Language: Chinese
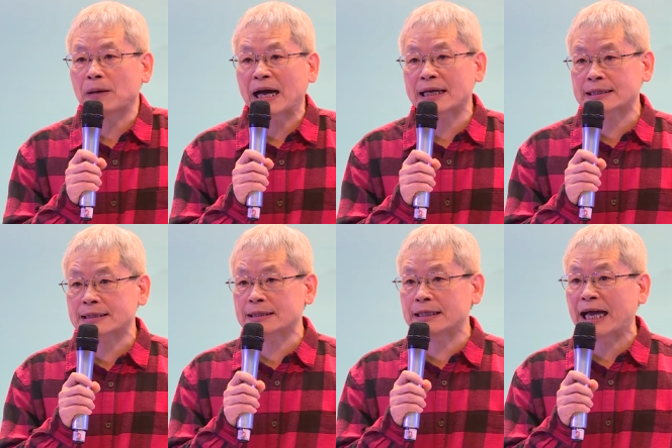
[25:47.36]
把
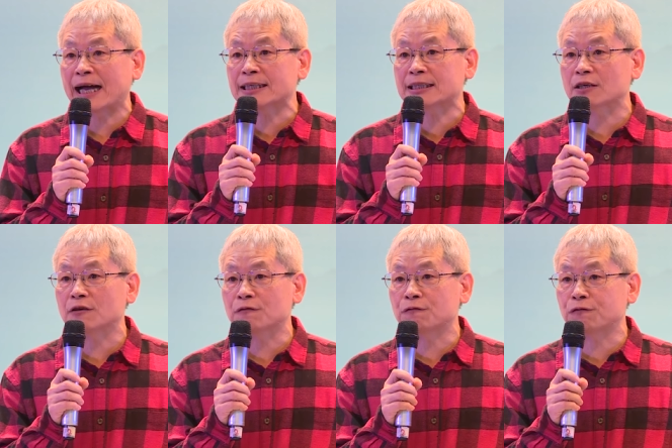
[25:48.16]
两
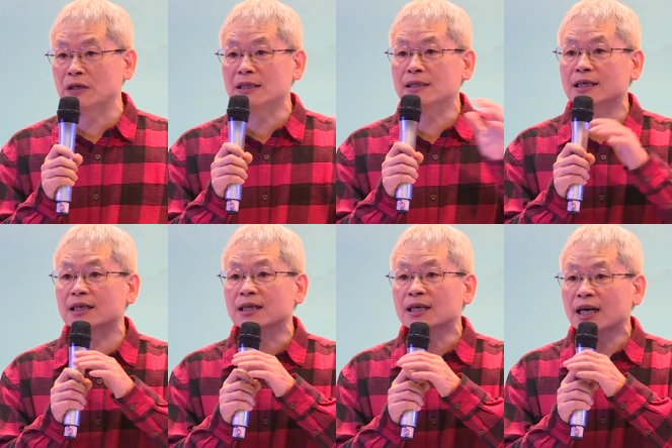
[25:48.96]
者分得
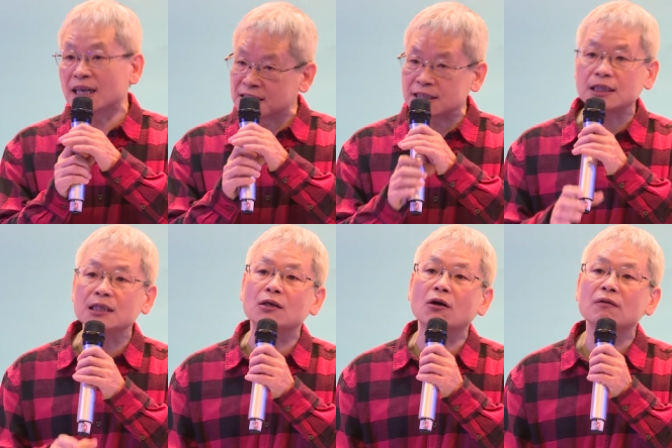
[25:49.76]
很
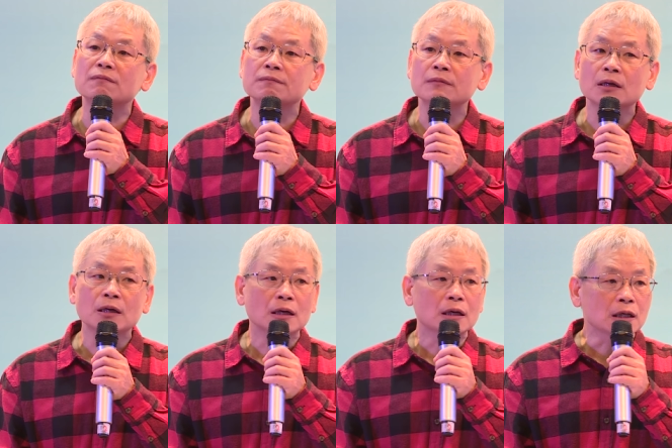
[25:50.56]
细哦。
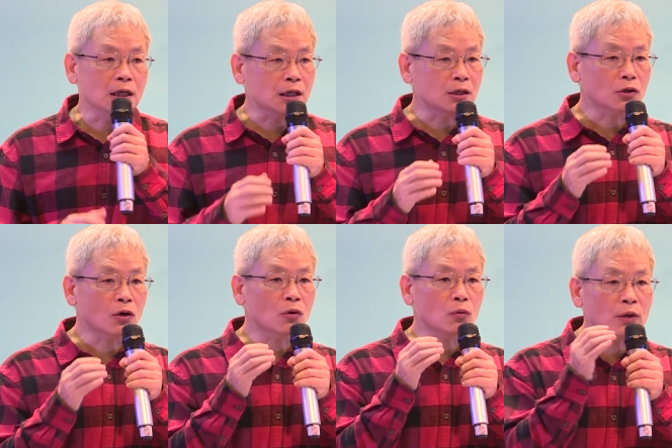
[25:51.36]
你
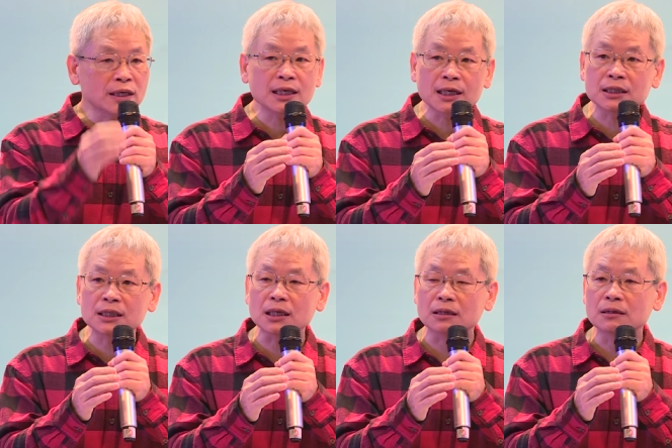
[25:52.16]
用温热
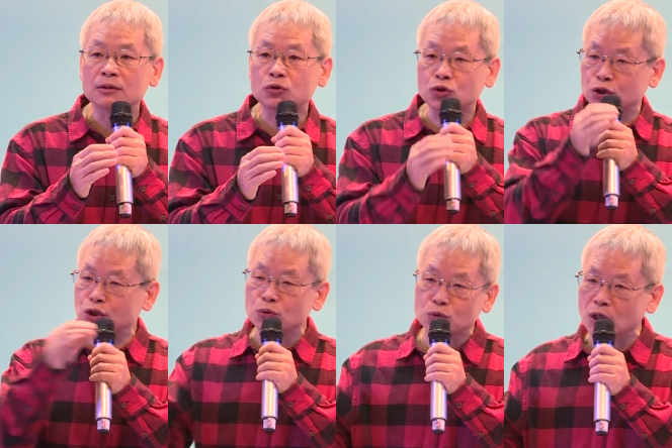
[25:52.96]
性
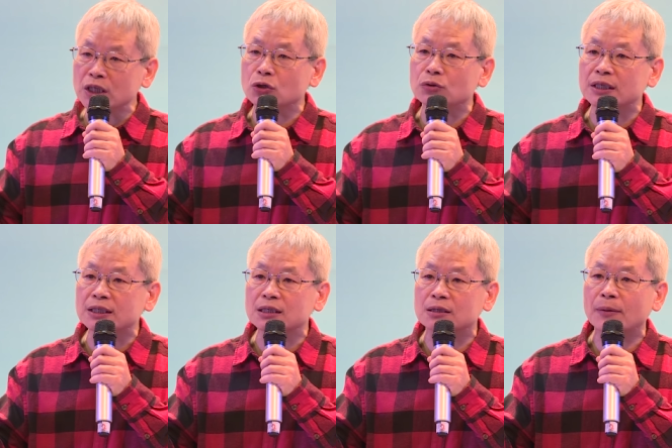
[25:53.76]
去追求的
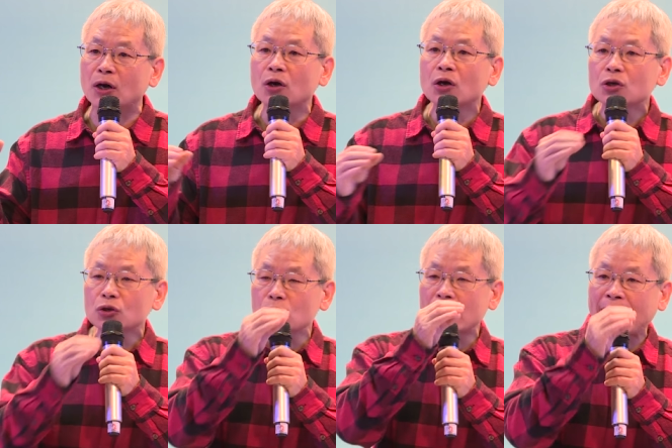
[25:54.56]
是什么？
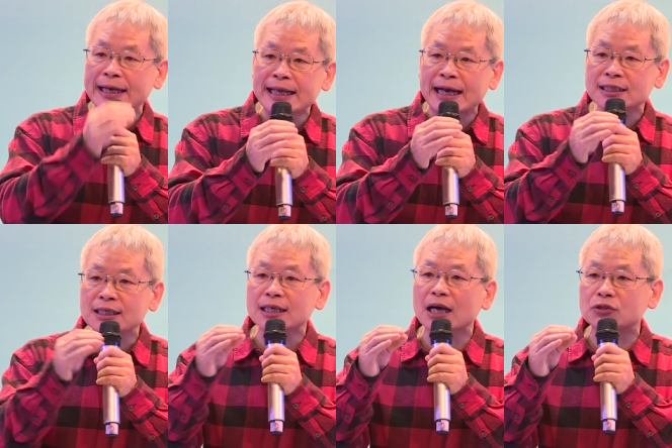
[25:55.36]
用寒凉
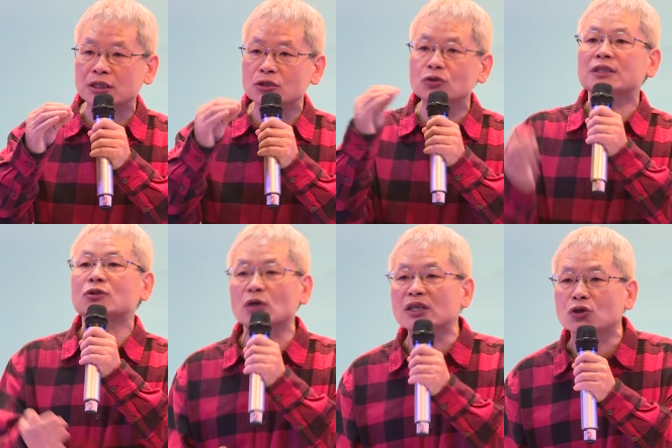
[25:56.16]
性药食又是
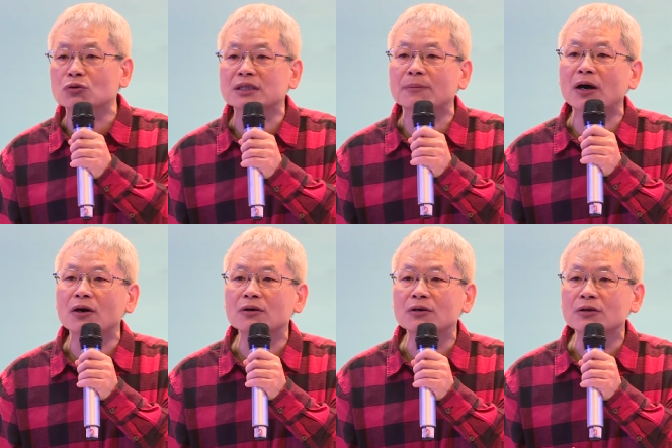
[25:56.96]
追求什么？
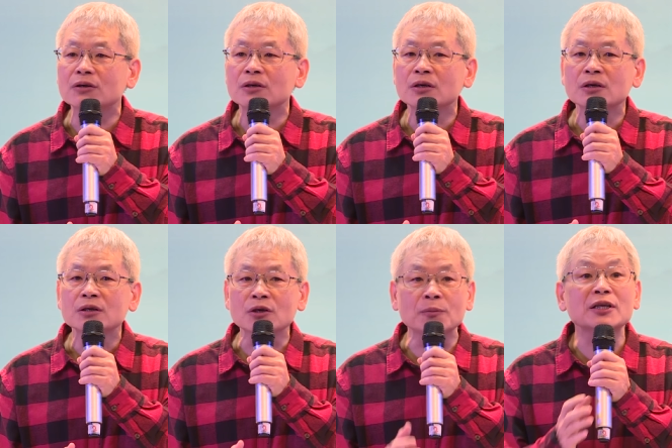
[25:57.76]

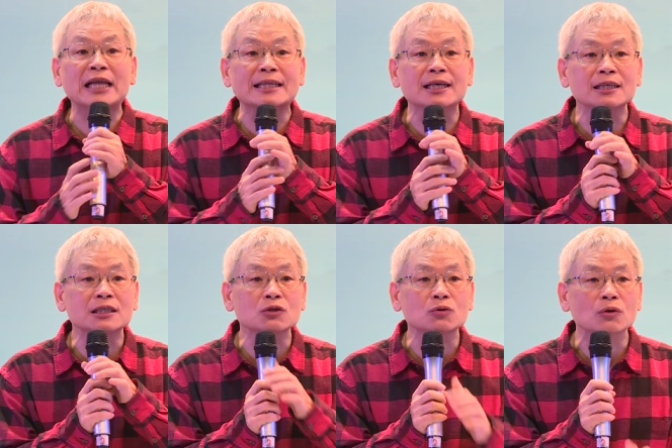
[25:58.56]
有没有谈得很
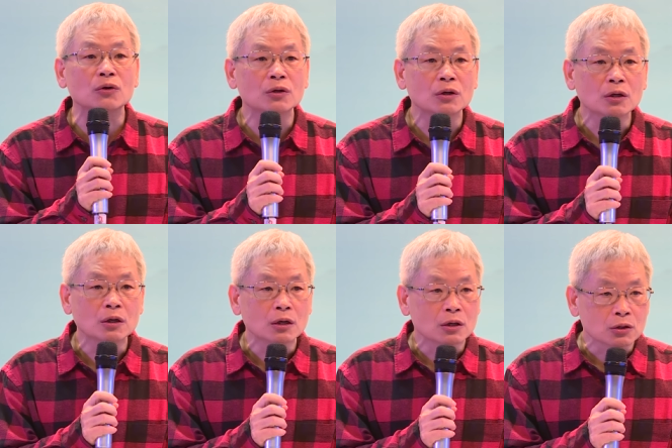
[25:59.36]
清楚？
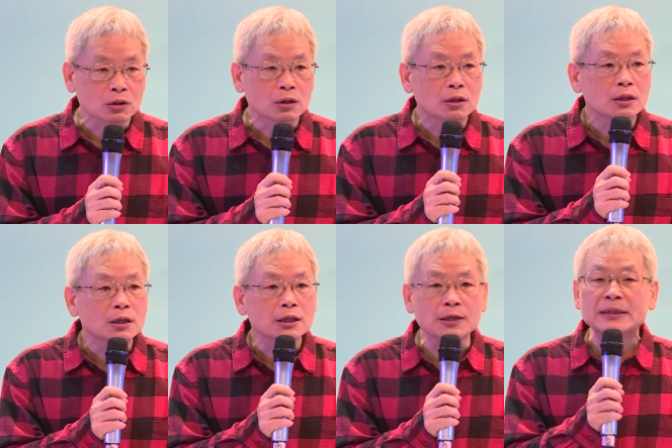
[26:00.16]

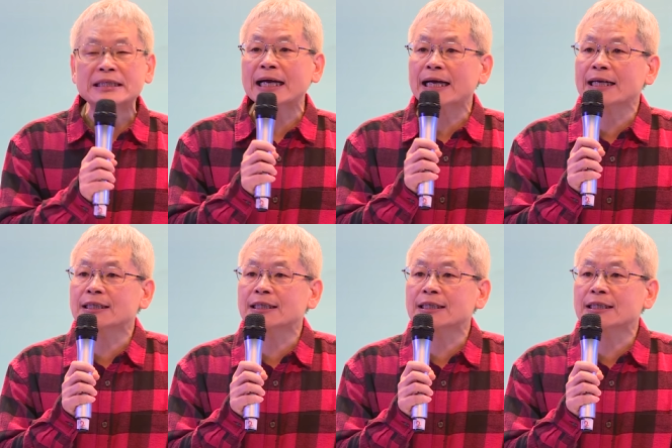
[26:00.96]
你们这样看